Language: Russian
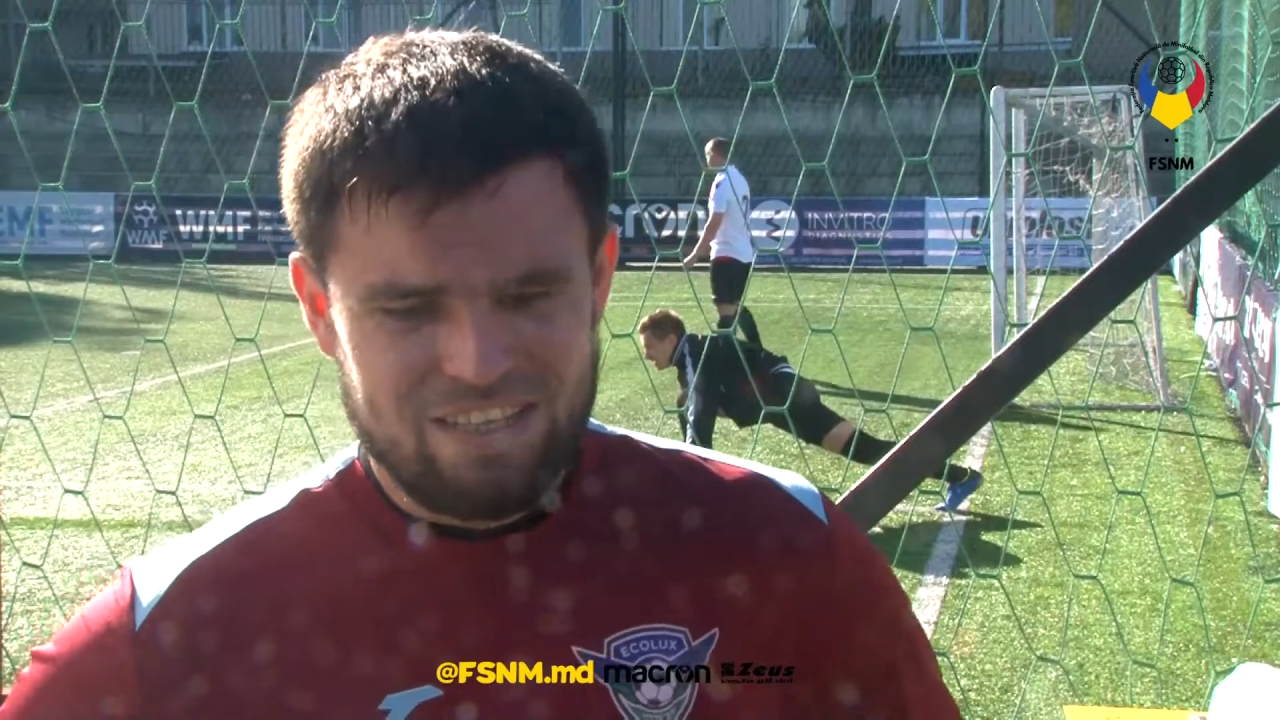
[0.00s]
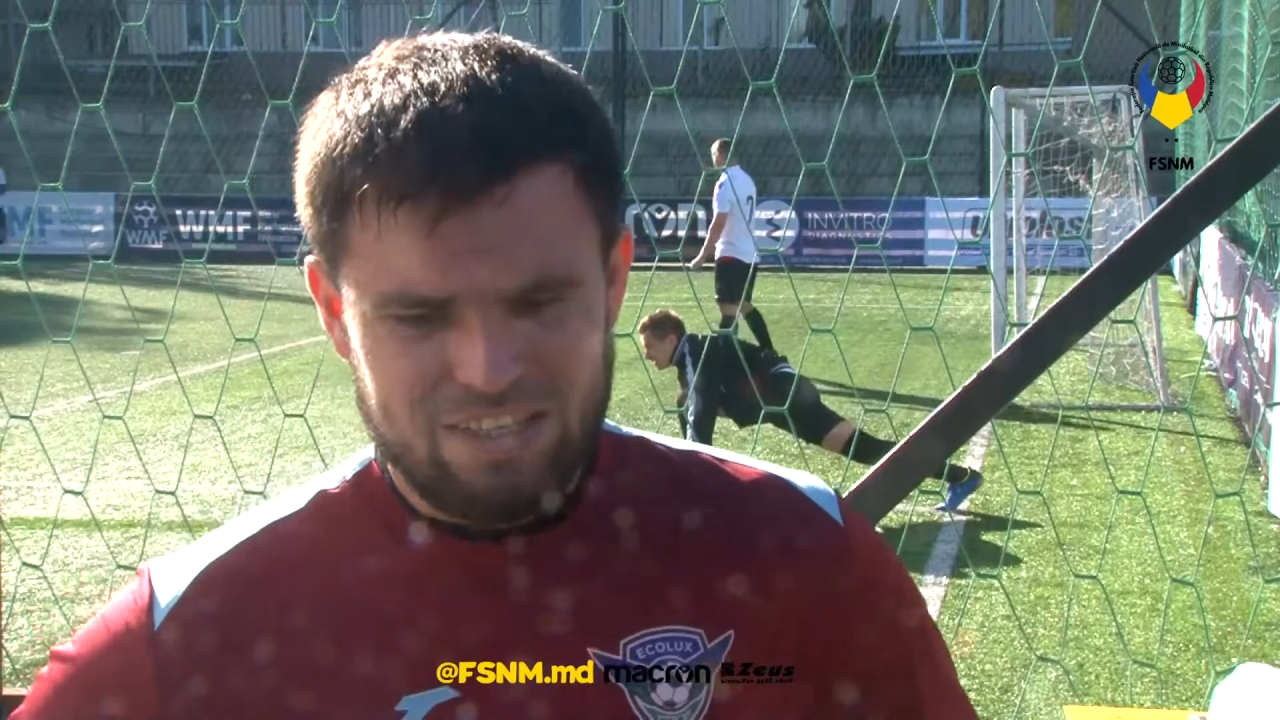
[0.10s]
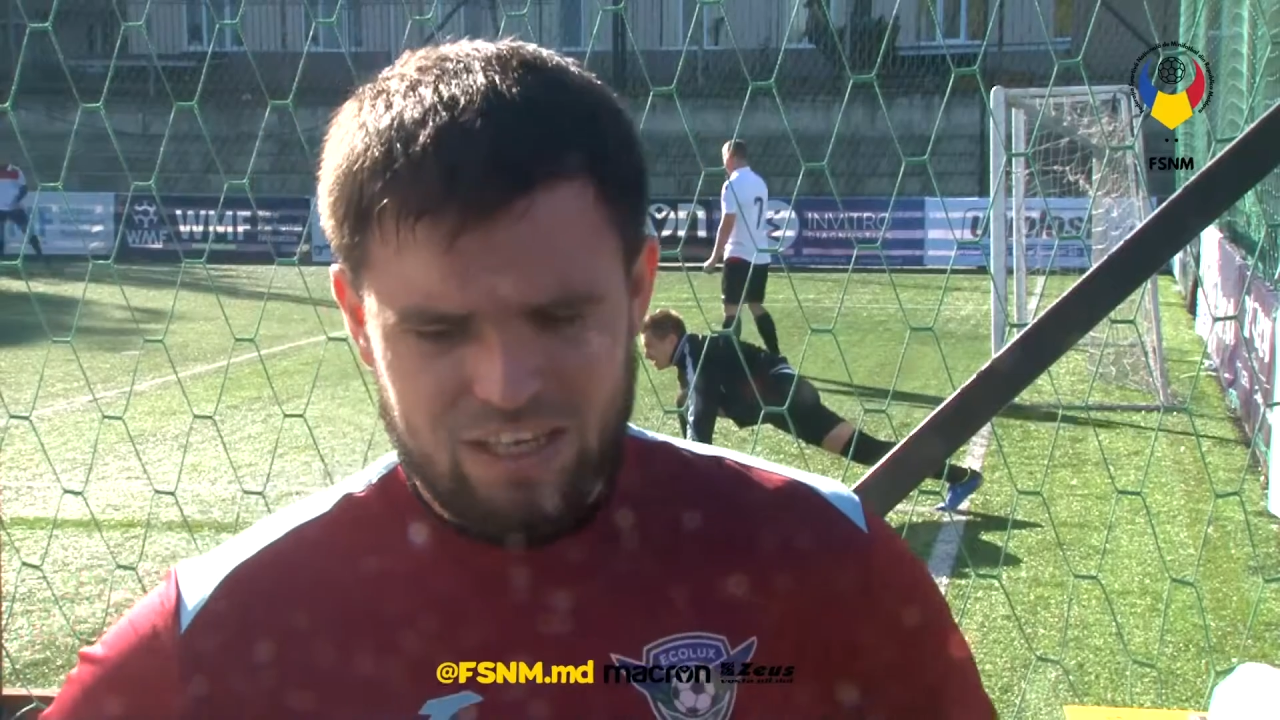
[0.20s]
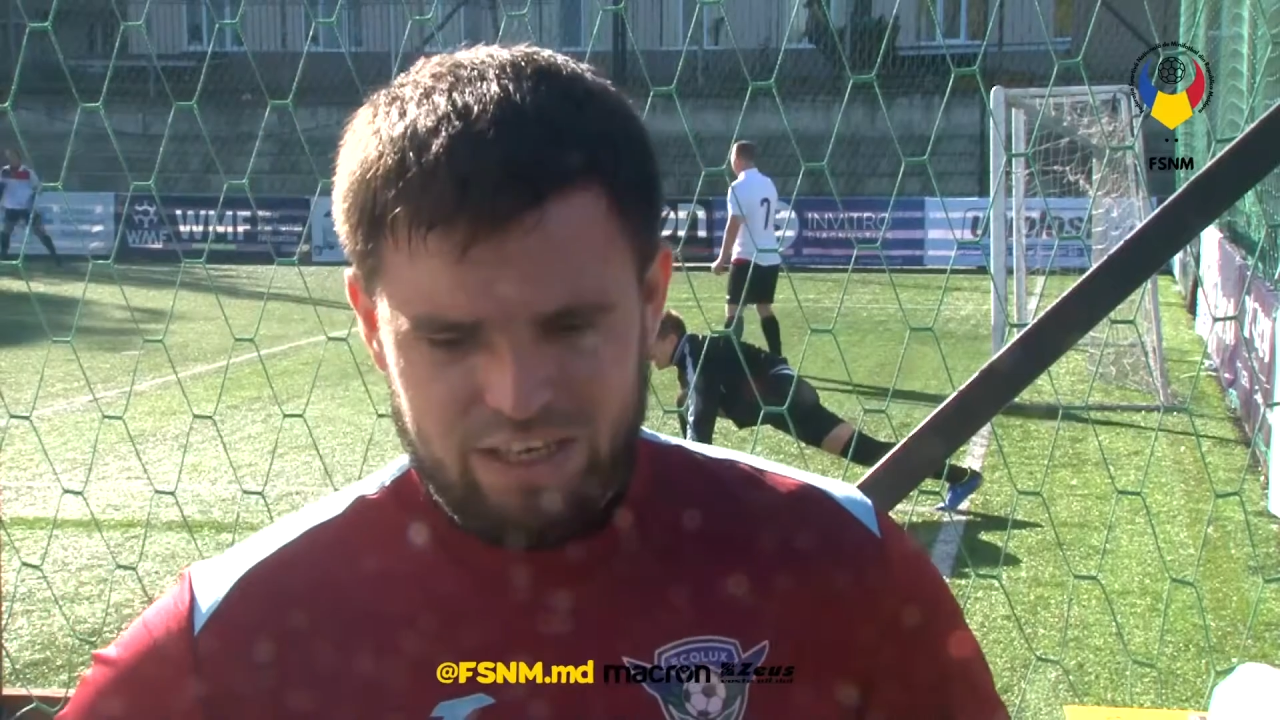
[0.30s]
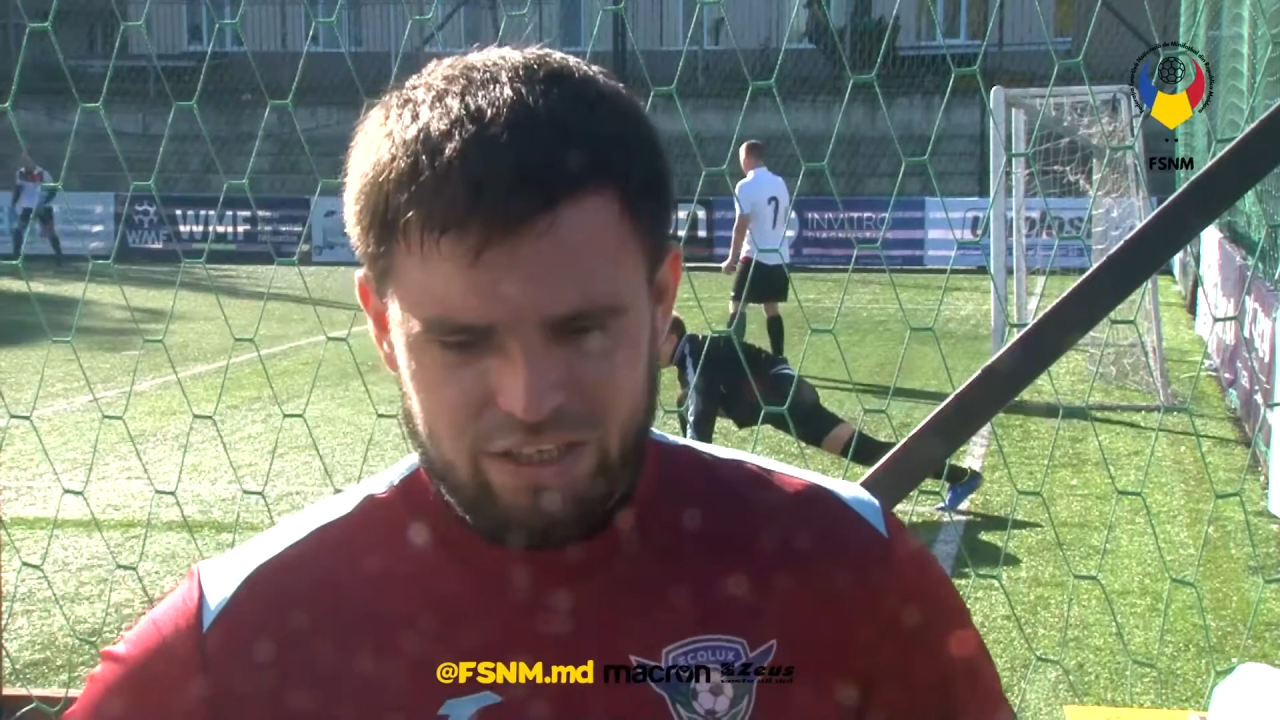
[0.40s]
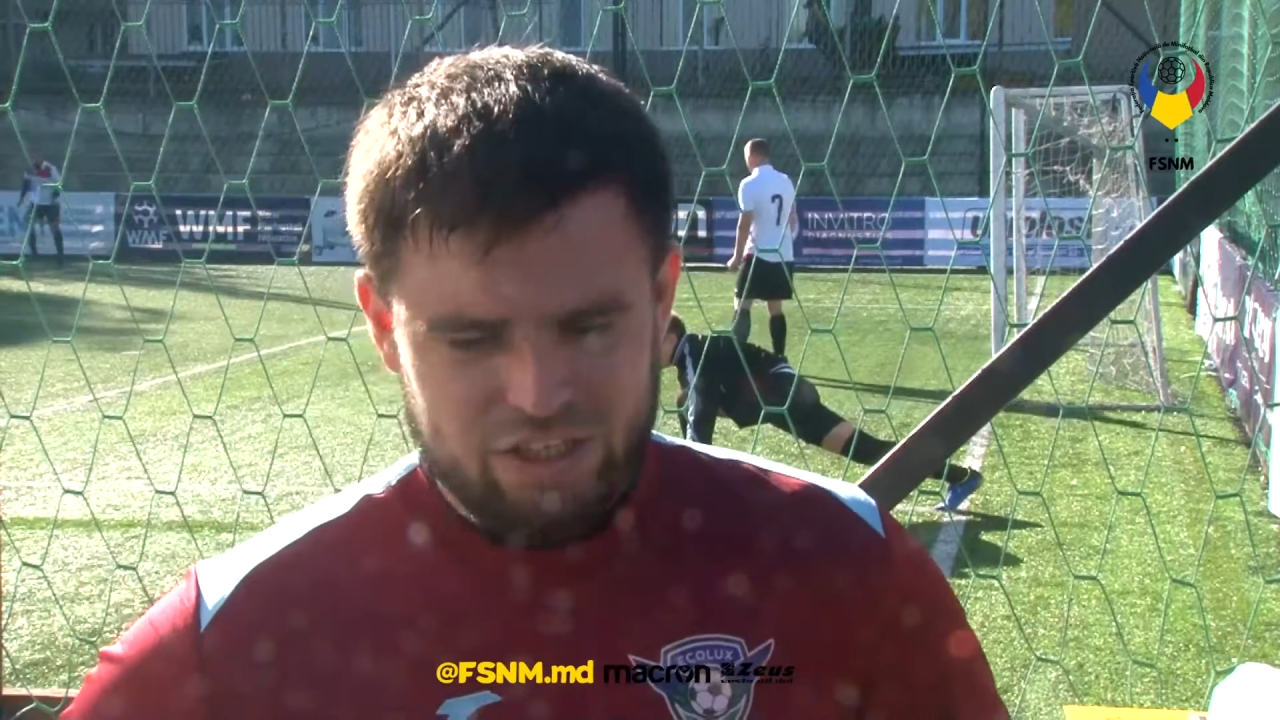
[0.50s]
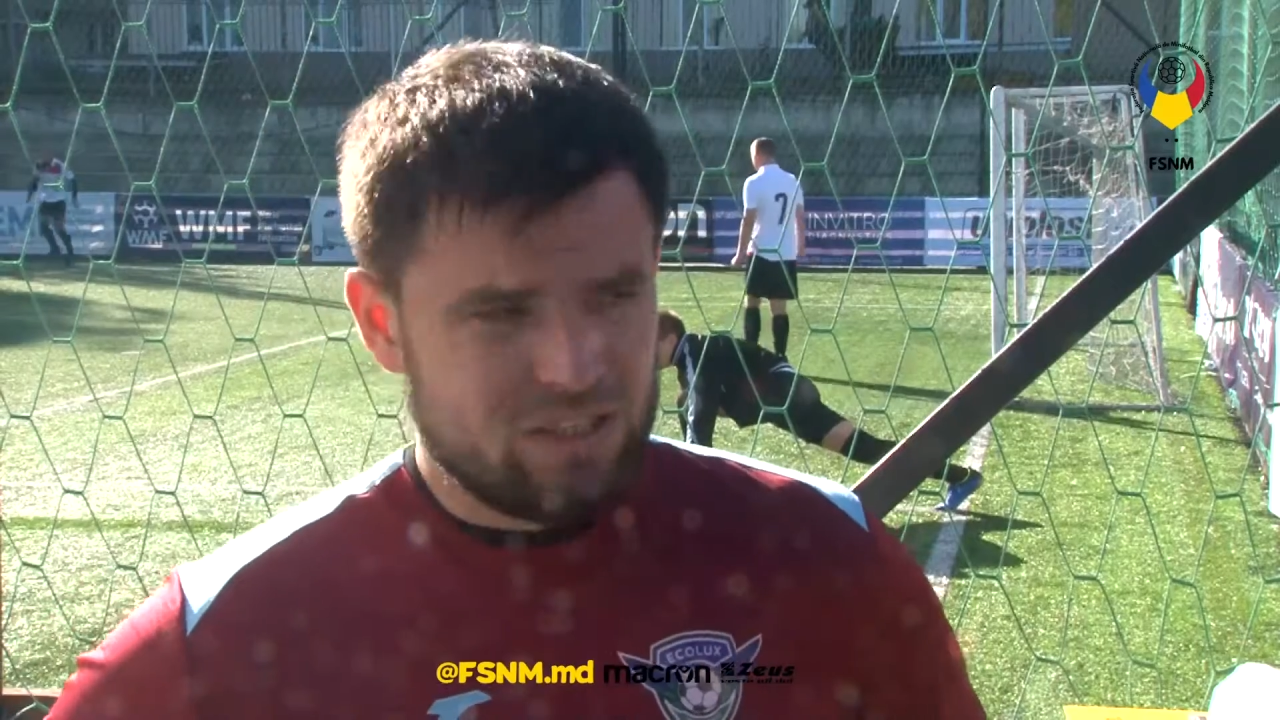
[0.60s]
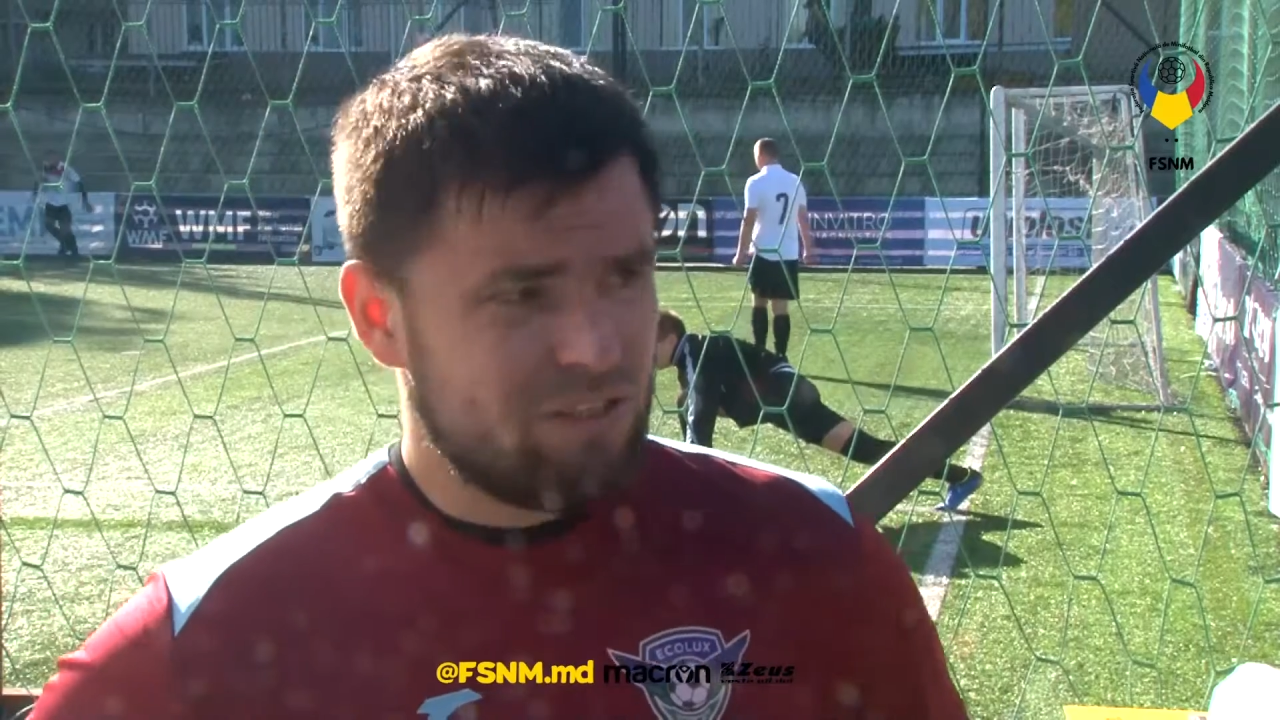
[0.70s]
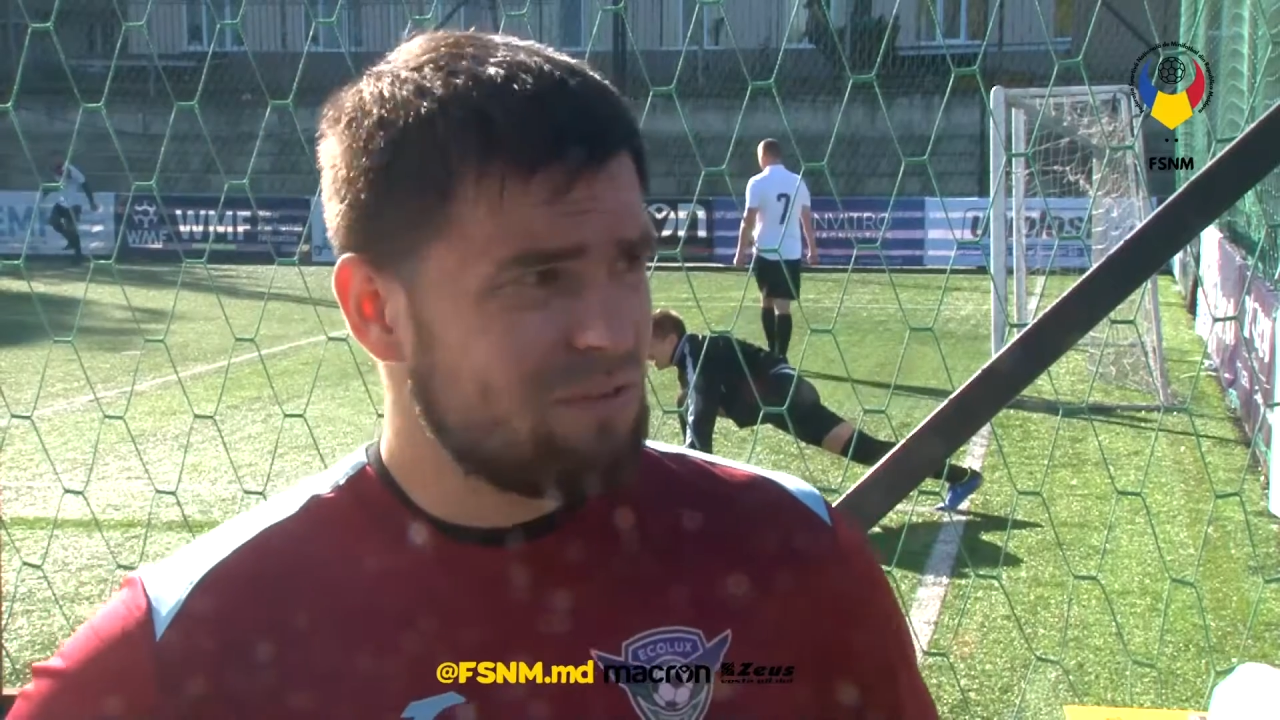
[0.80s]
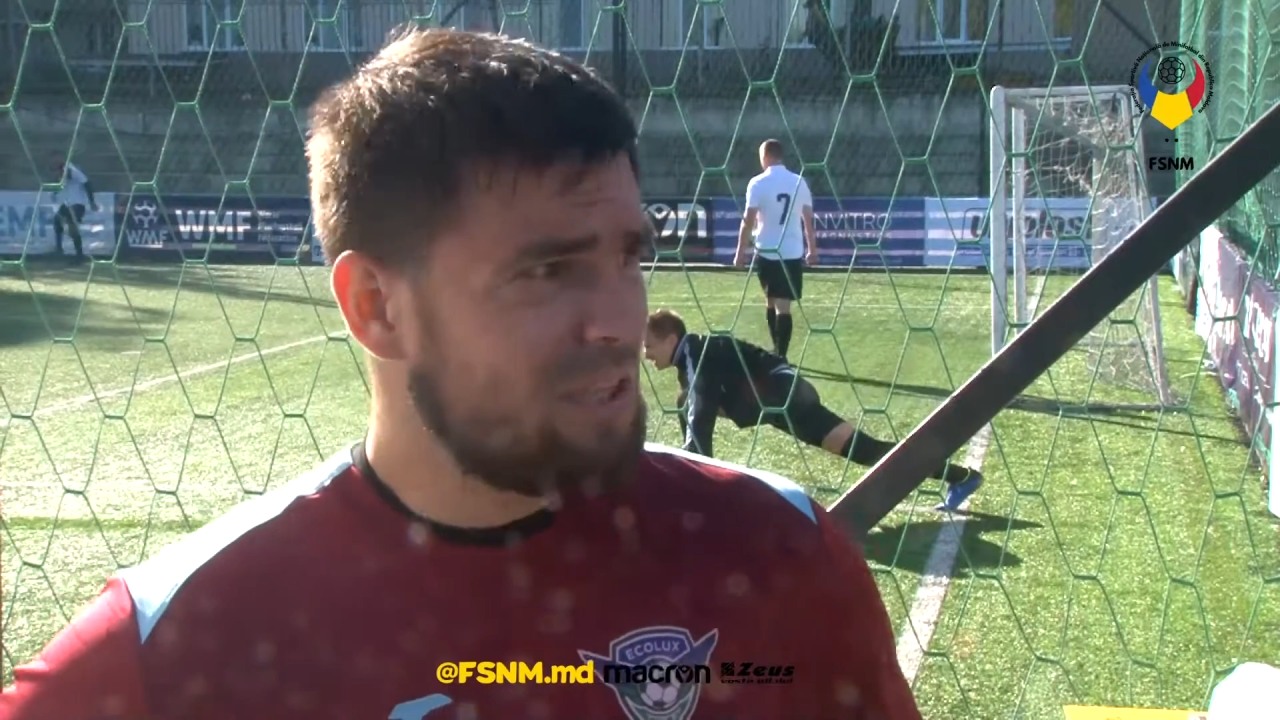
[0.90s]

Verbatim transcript: Да, конечно,